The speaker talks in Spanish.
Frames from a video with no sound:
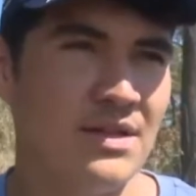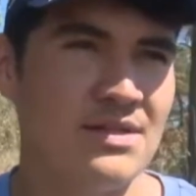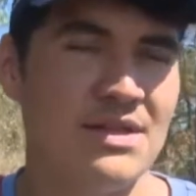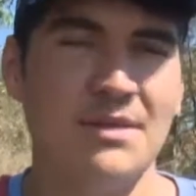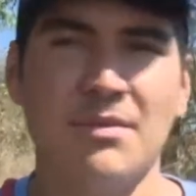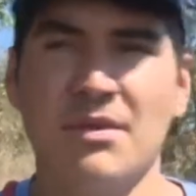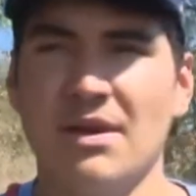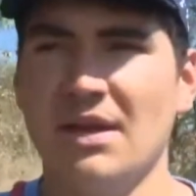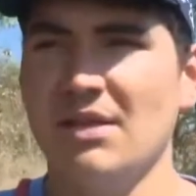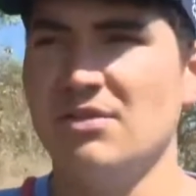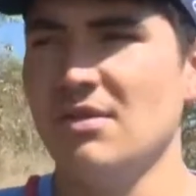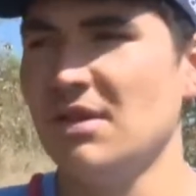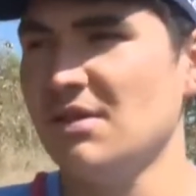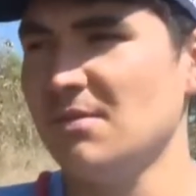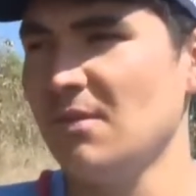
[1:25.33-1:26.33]
desear porque hay
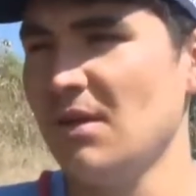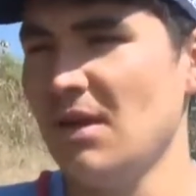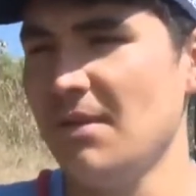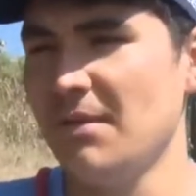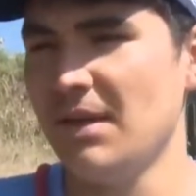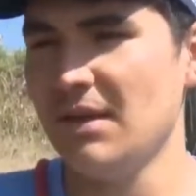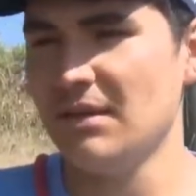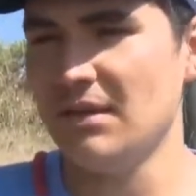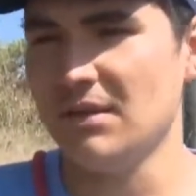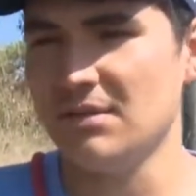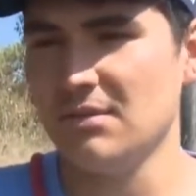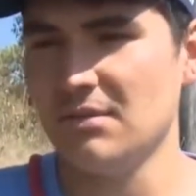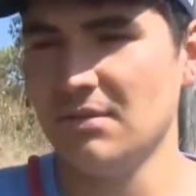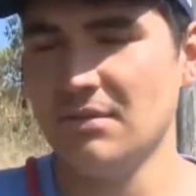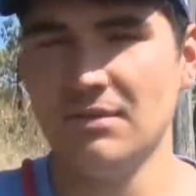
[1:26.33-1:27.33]
zonas muy
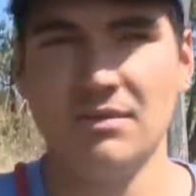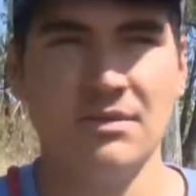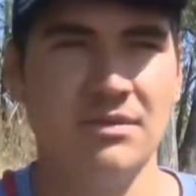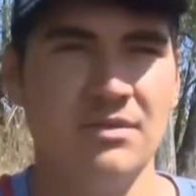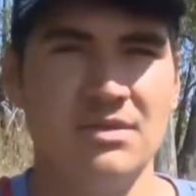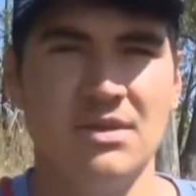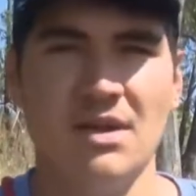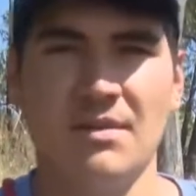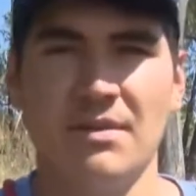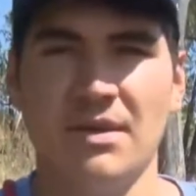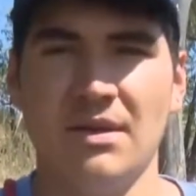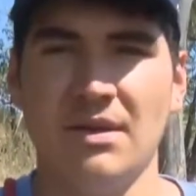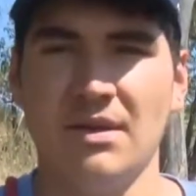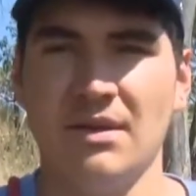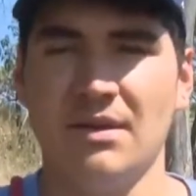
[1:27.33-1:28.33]
abiertas, ¿no? Uno no
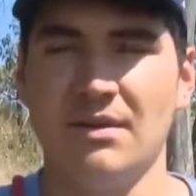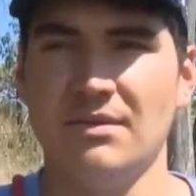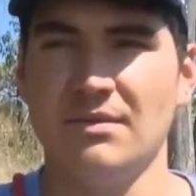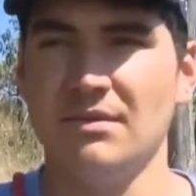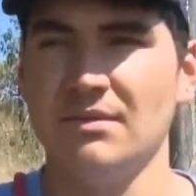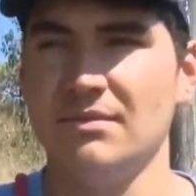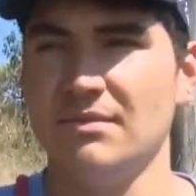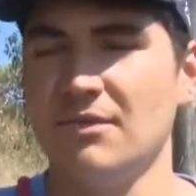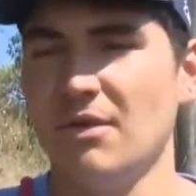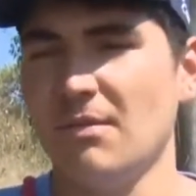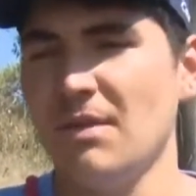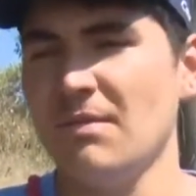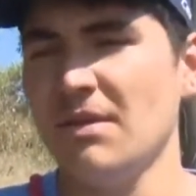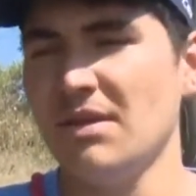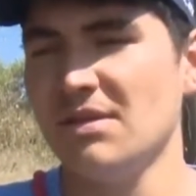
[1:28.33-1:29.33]
sabe...
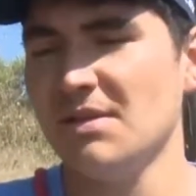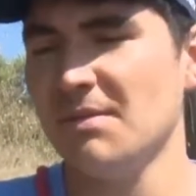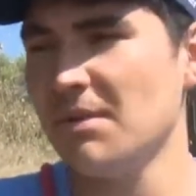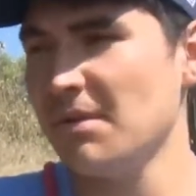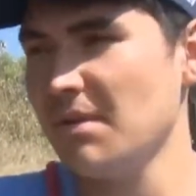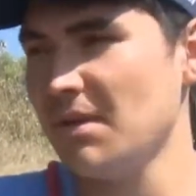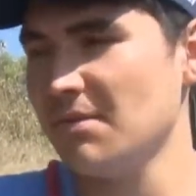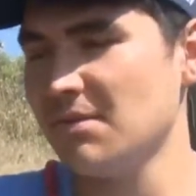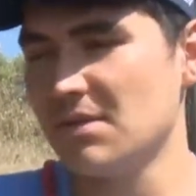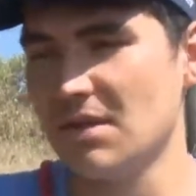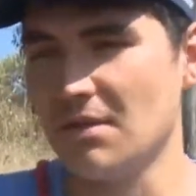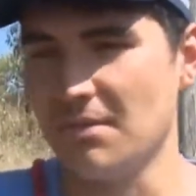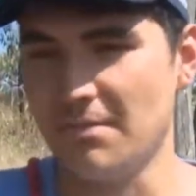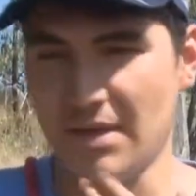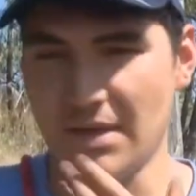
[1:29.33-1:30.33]
Normalmente siempre venimos
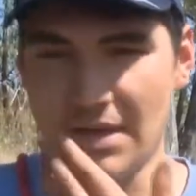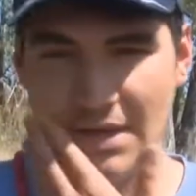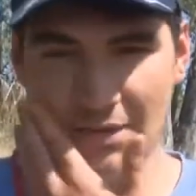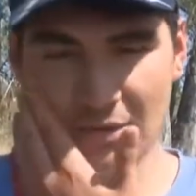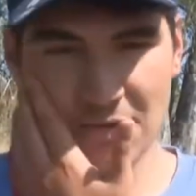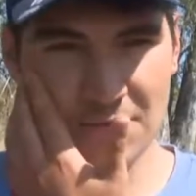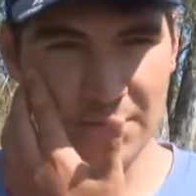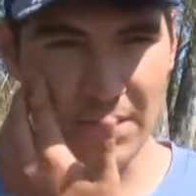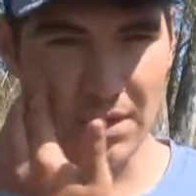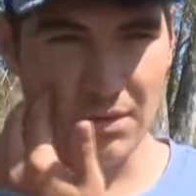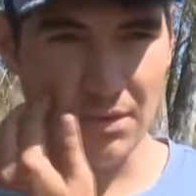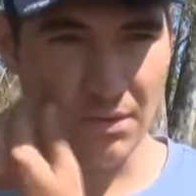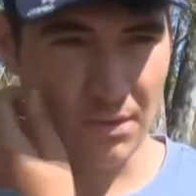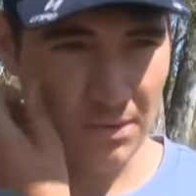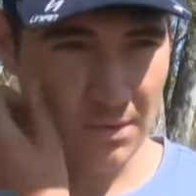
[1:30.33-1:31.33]
acompañados,
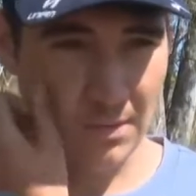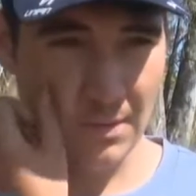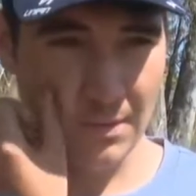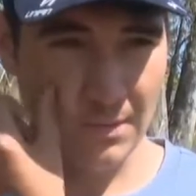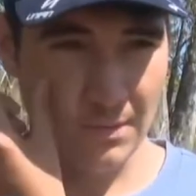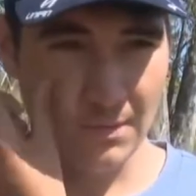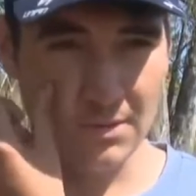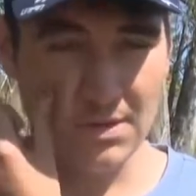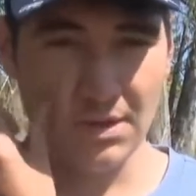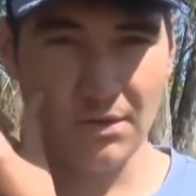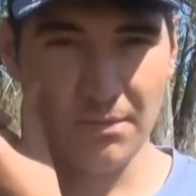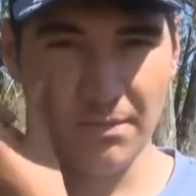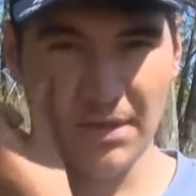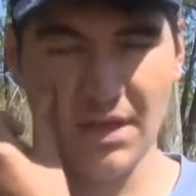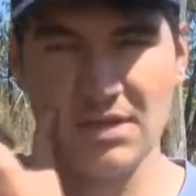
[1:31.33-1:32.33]
pero no sé,
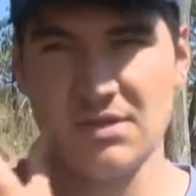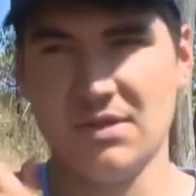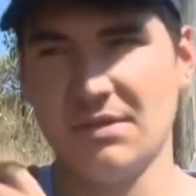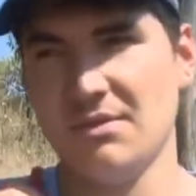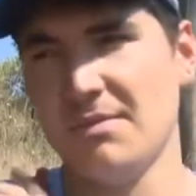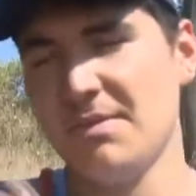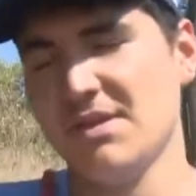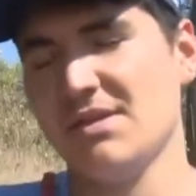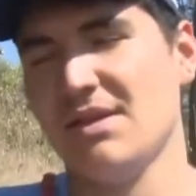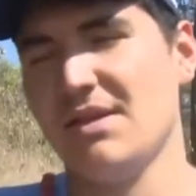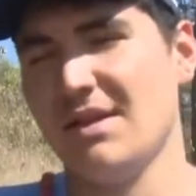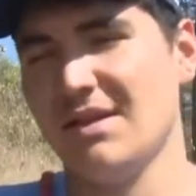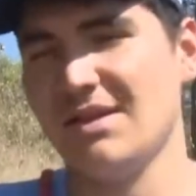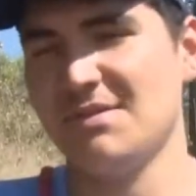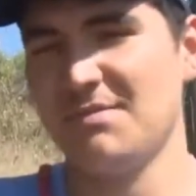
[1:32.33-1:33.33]
yo, pienso, yo
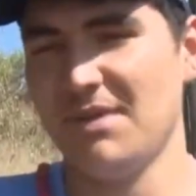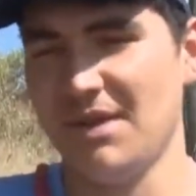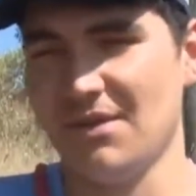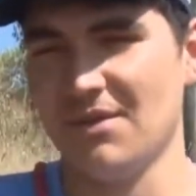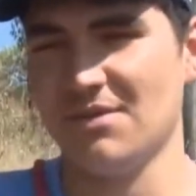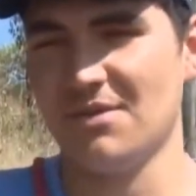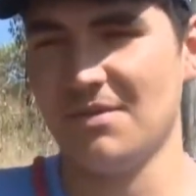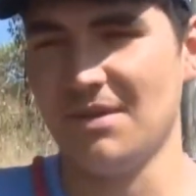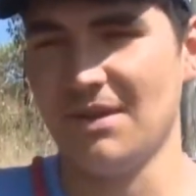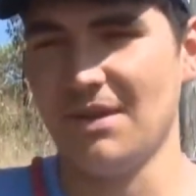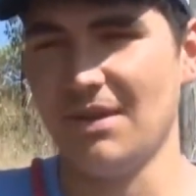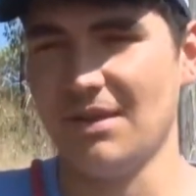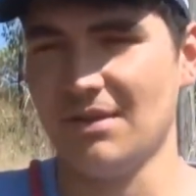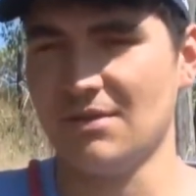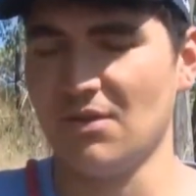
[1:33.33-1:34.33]
pensaría que es peligroso
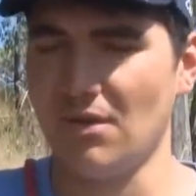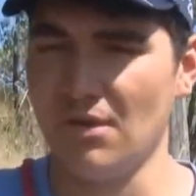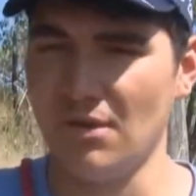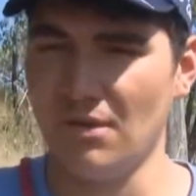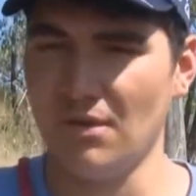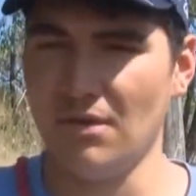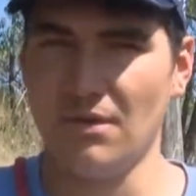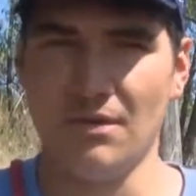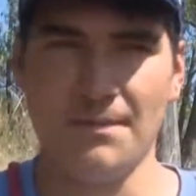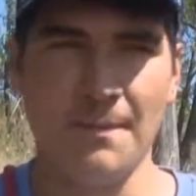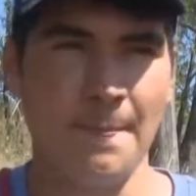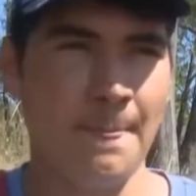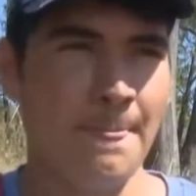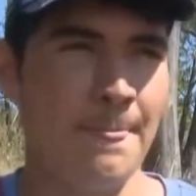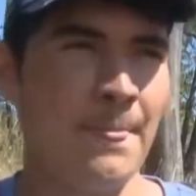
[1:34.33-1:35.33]
venir solo.
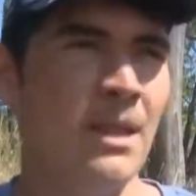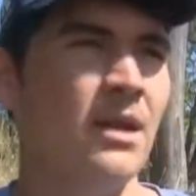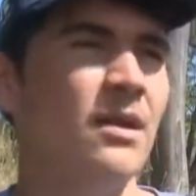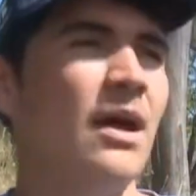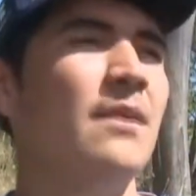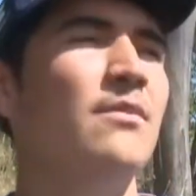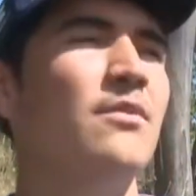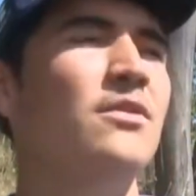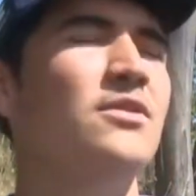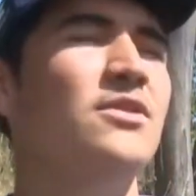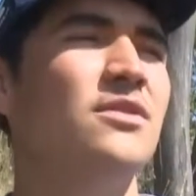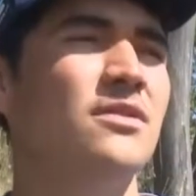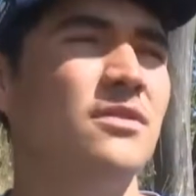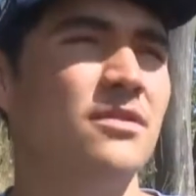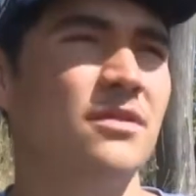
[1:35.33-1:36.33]
Hay
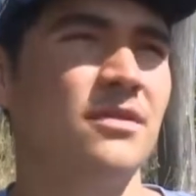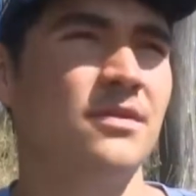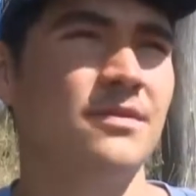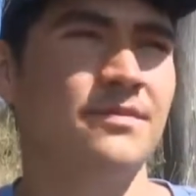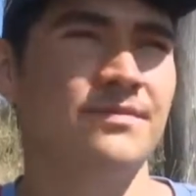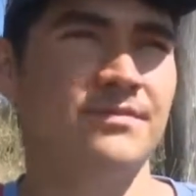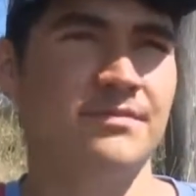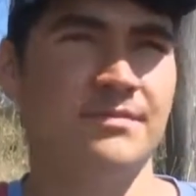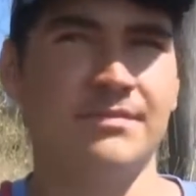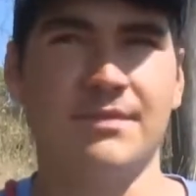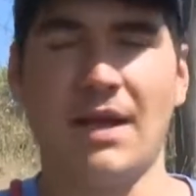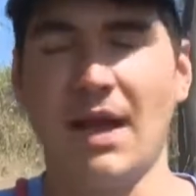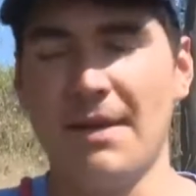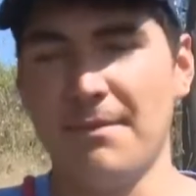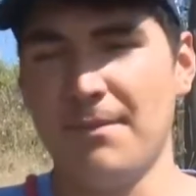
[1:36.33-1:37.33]
mucho
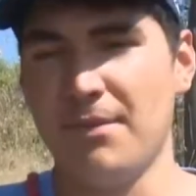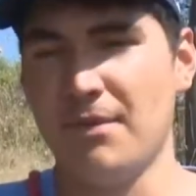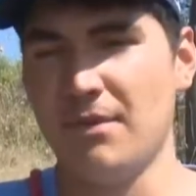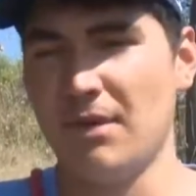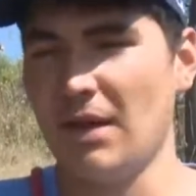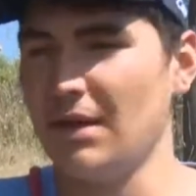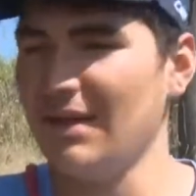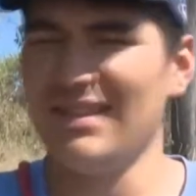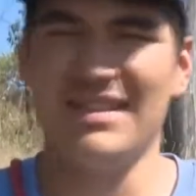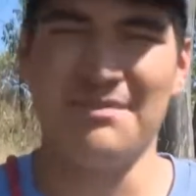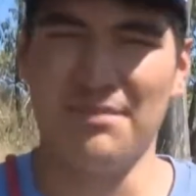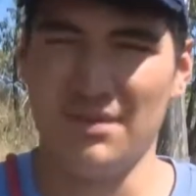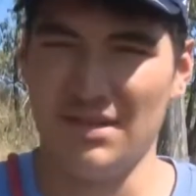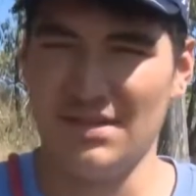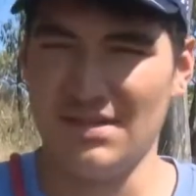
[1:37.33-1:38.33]
campo, alguien te puede